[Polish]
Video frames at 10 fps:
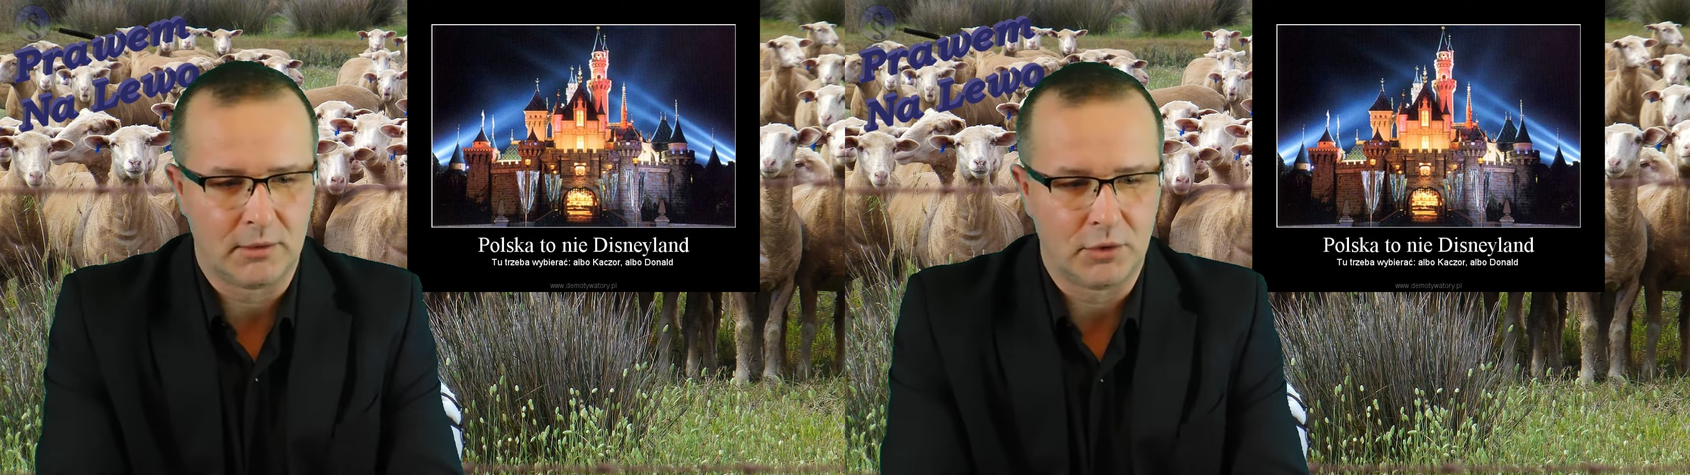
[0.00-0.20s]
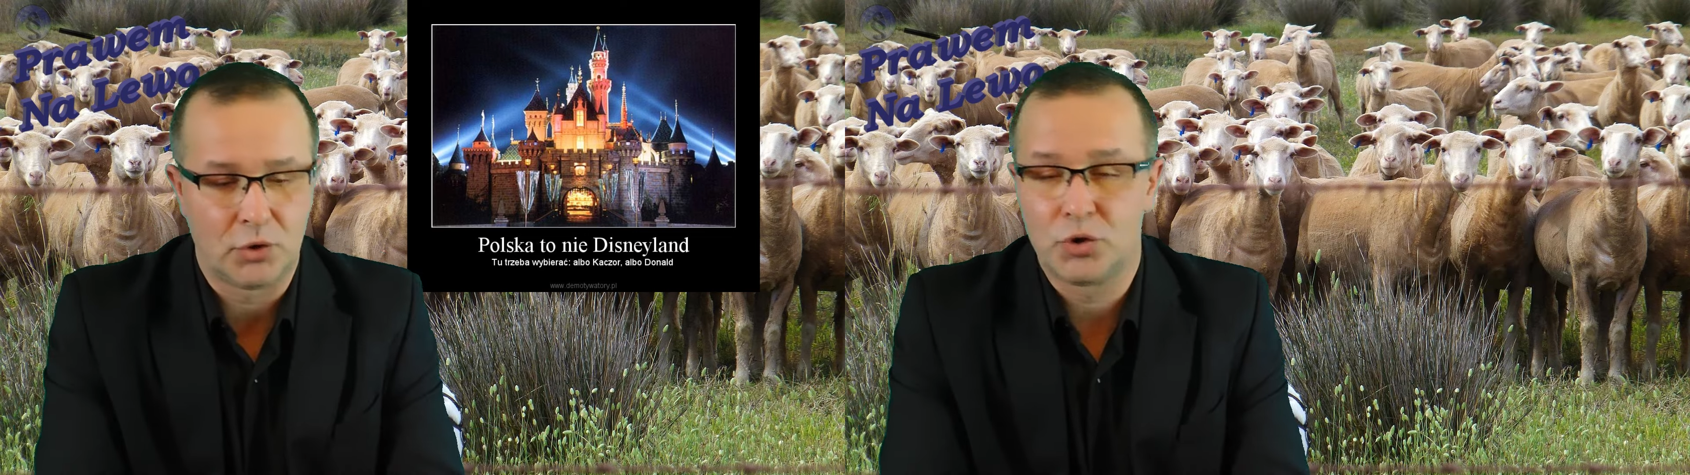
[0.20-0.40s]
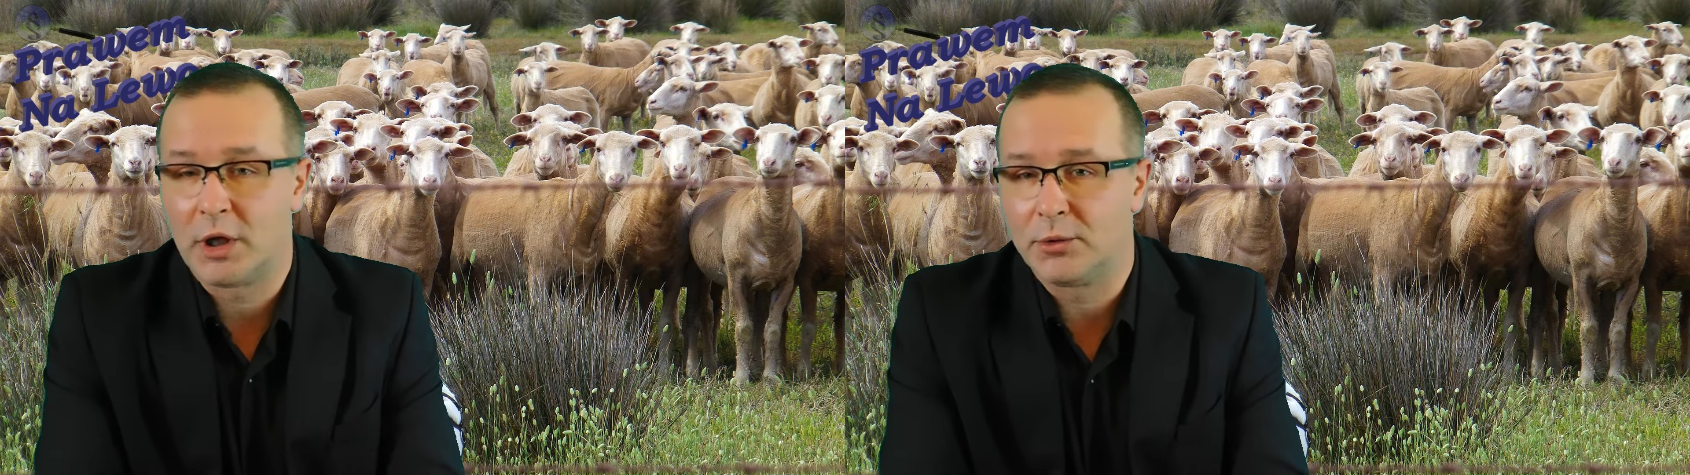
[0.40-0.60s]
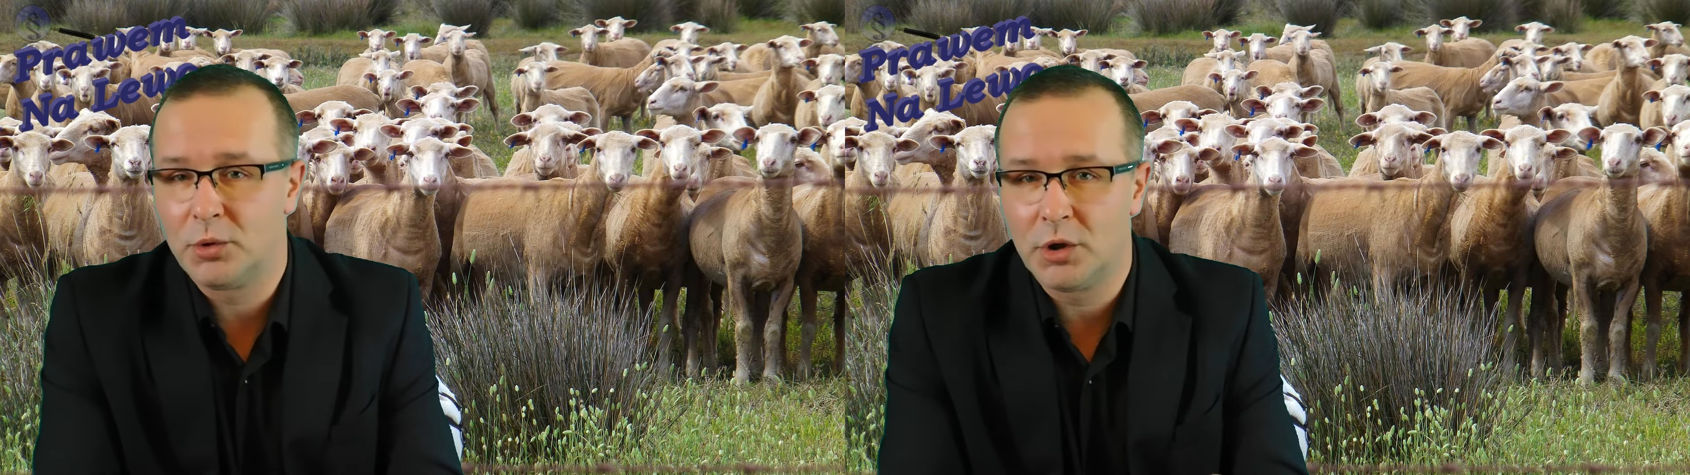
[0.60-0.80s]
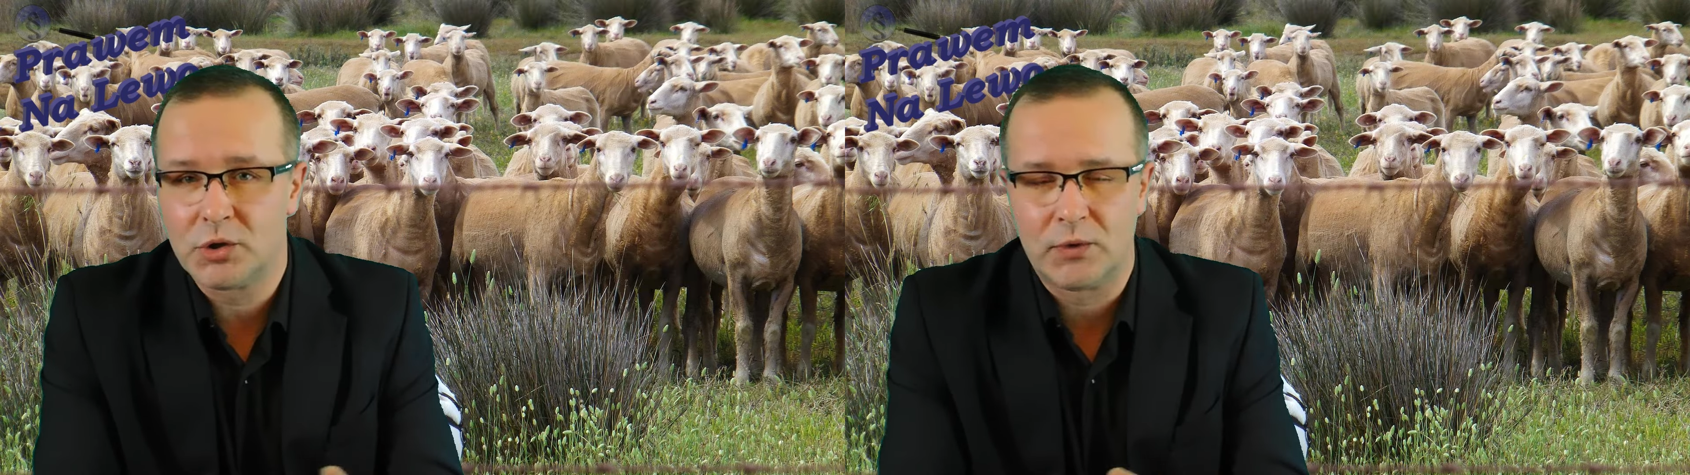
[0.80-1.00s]
y,
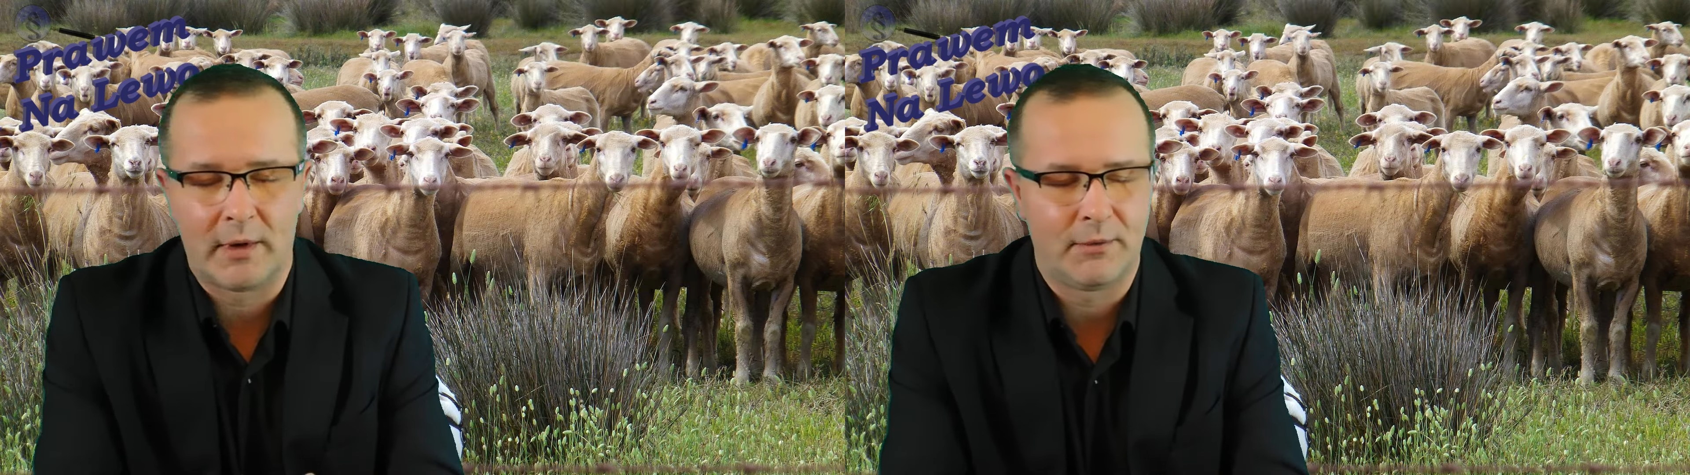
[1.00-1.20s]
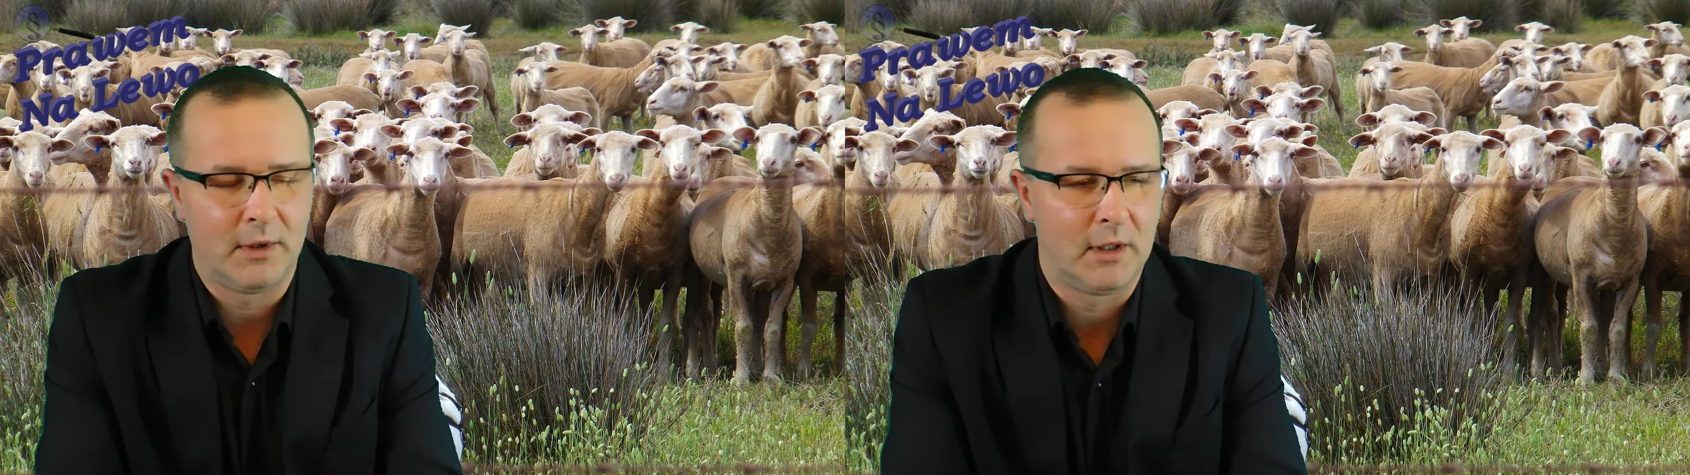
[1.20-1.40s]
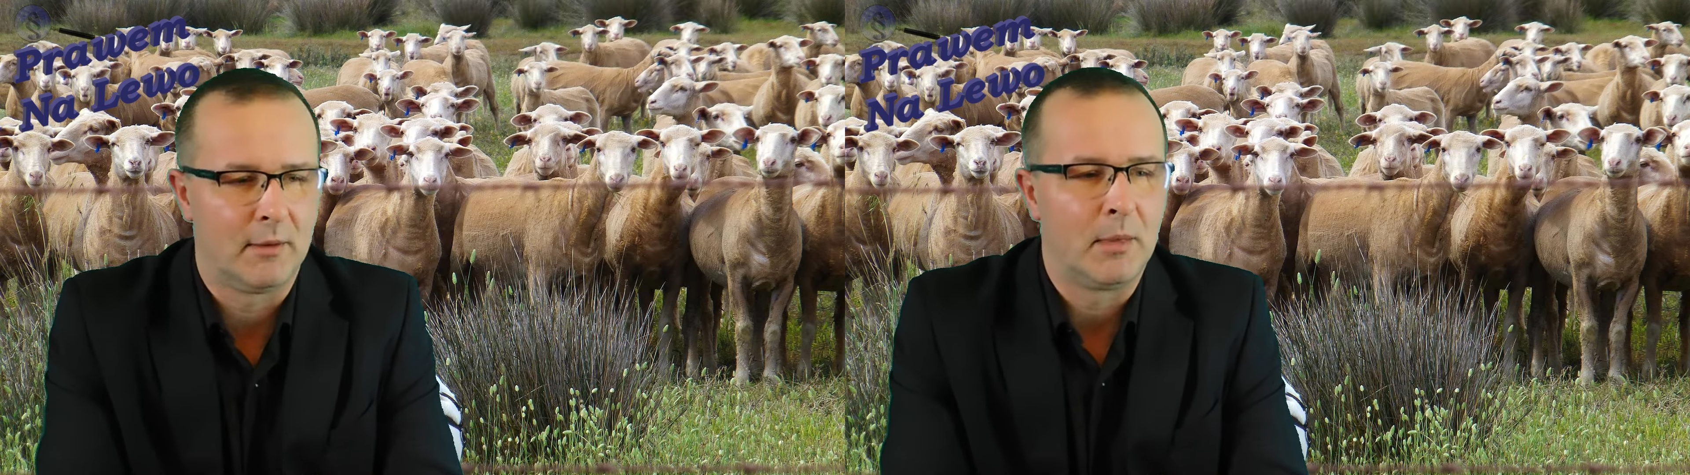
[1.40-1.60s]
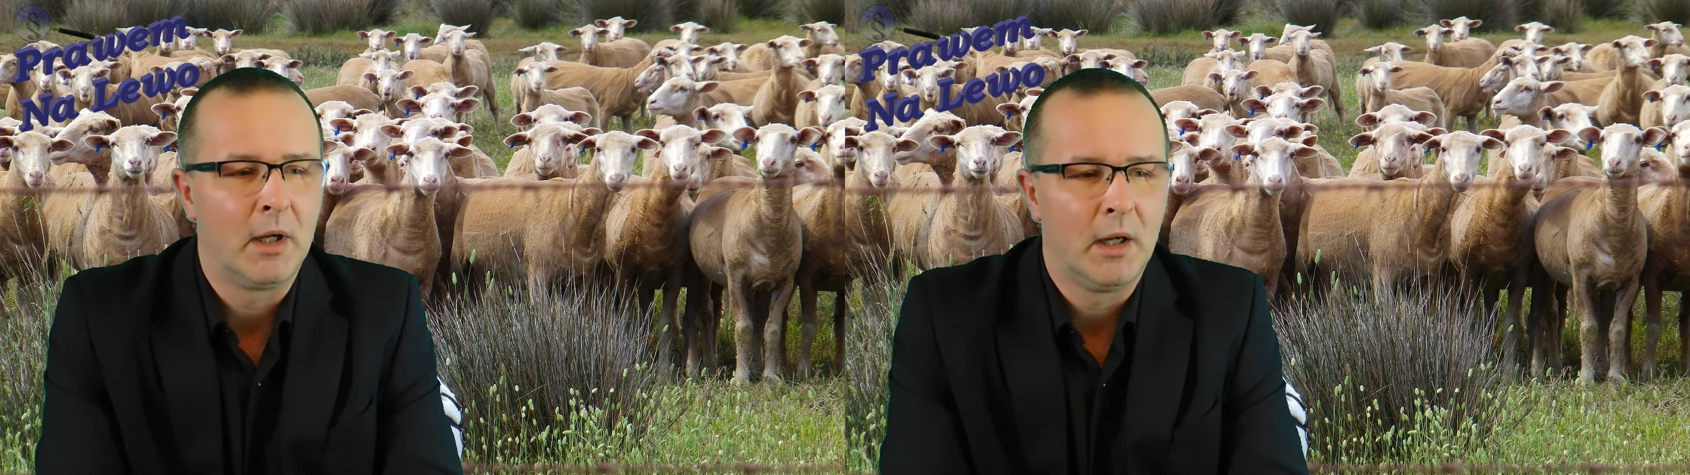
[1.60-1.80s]
sąsiadują z Fafikiem,